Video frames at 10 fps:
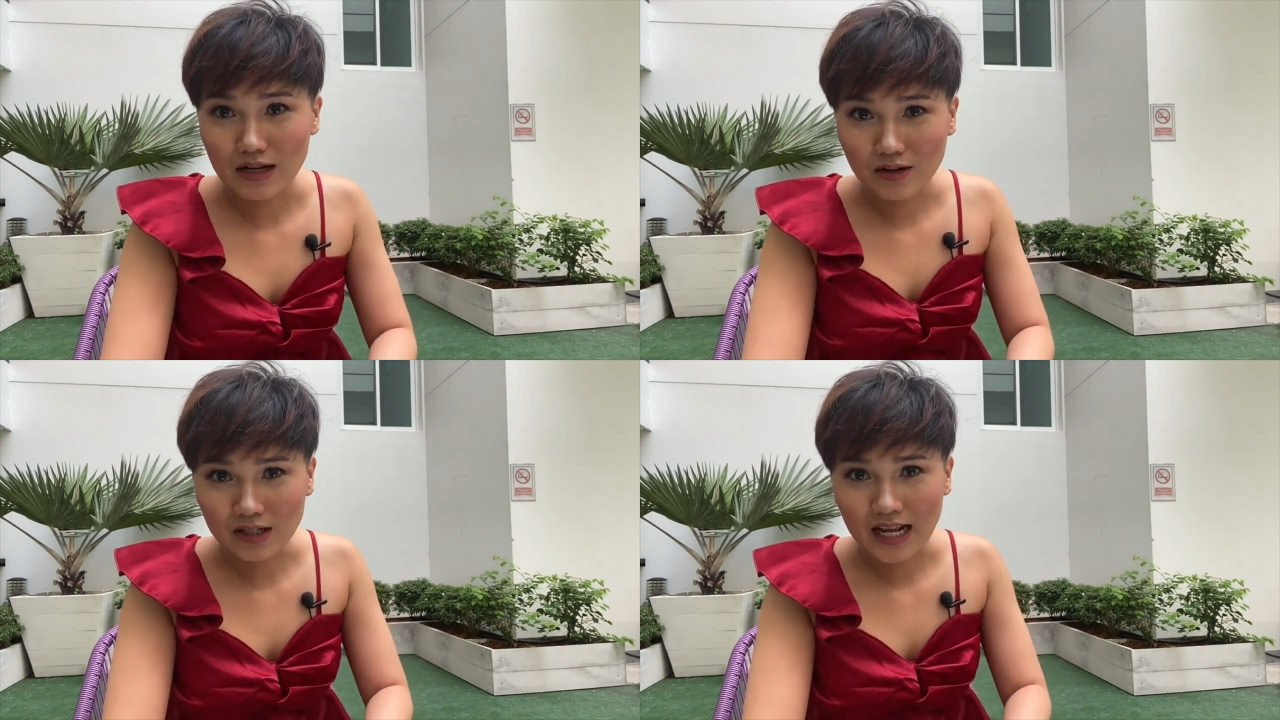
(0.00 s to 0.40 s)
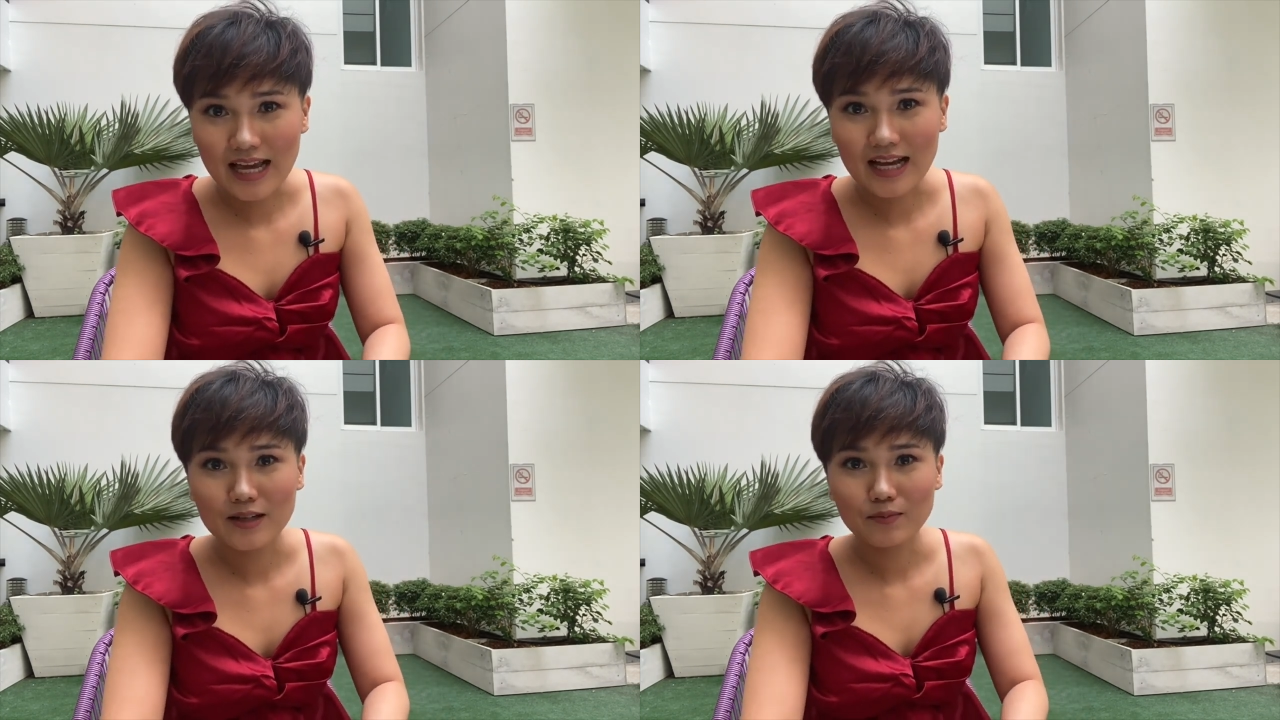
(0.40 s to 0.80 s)
แร
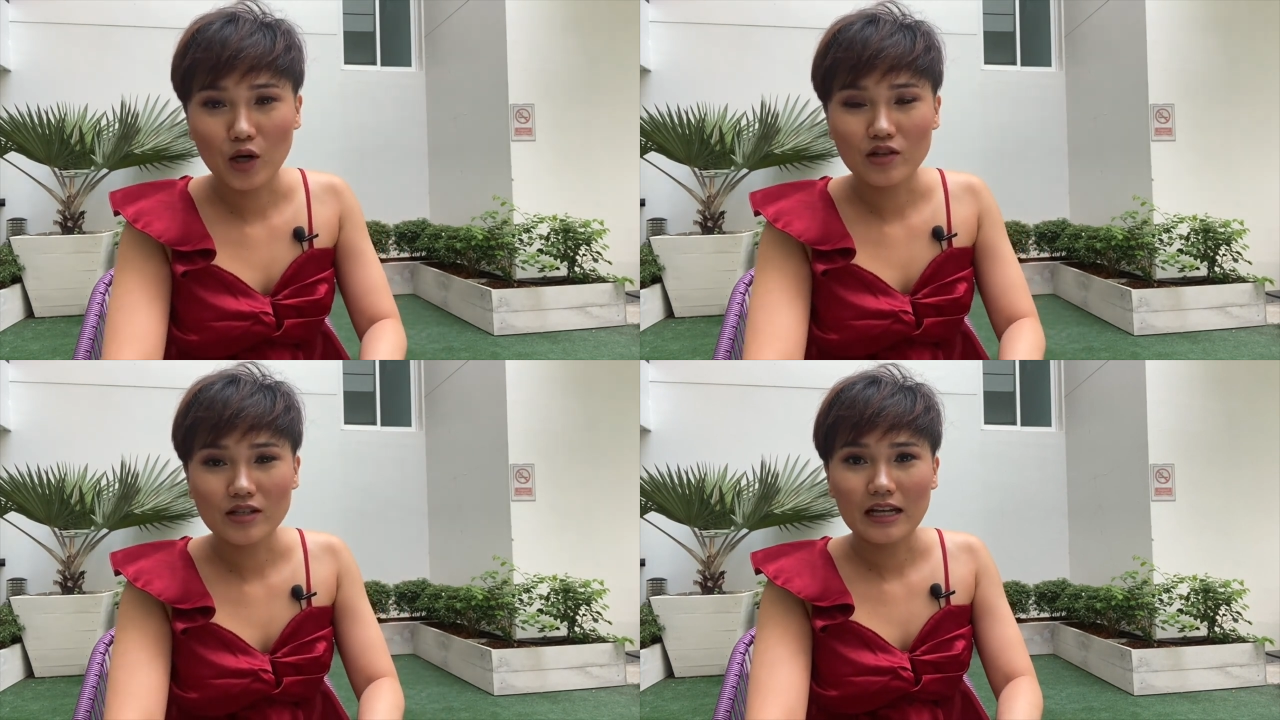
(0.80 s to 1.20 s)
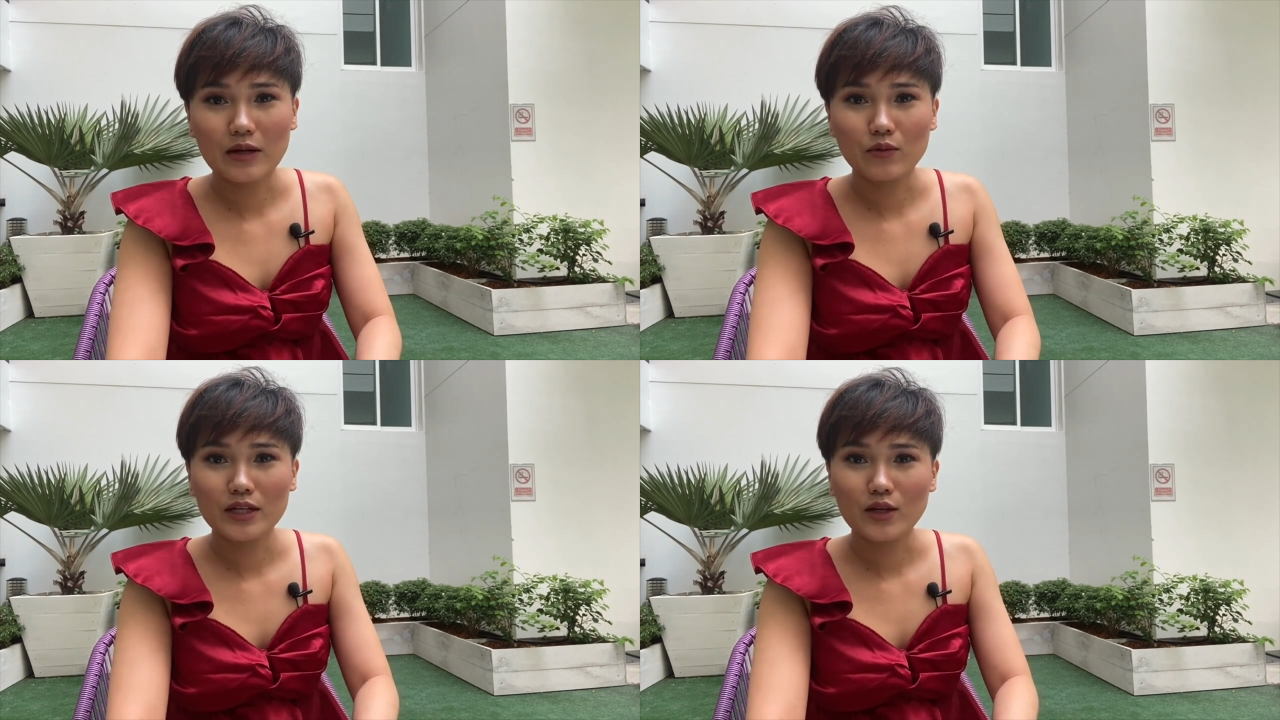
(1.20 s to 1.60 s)
ก ๆ เพราะฉะนั้น
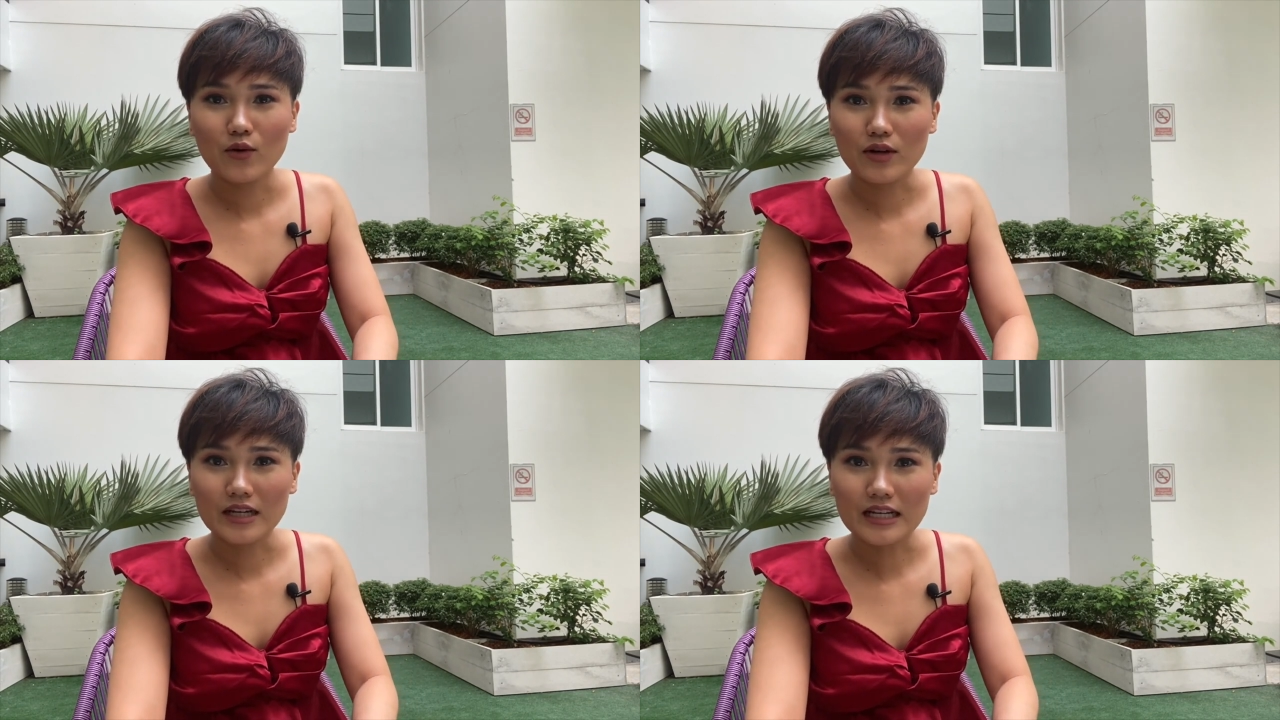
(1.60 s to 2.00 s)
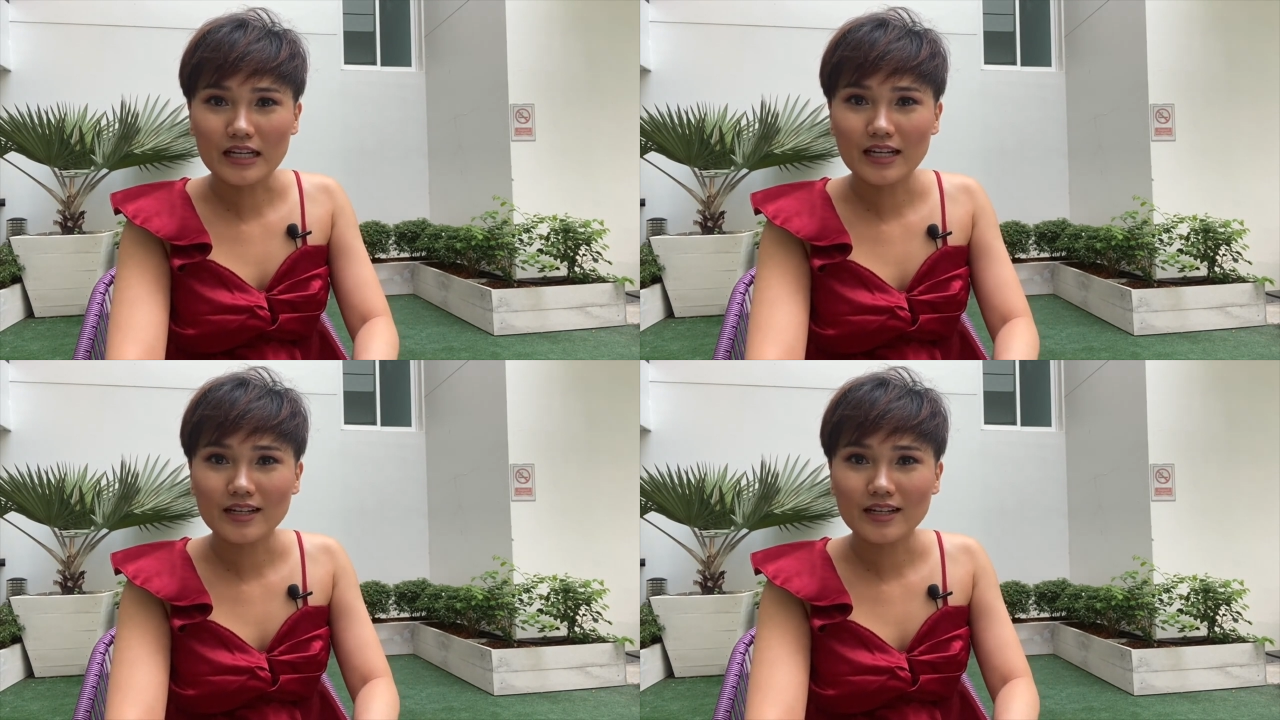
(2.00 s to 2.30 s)
วิดีโอนี้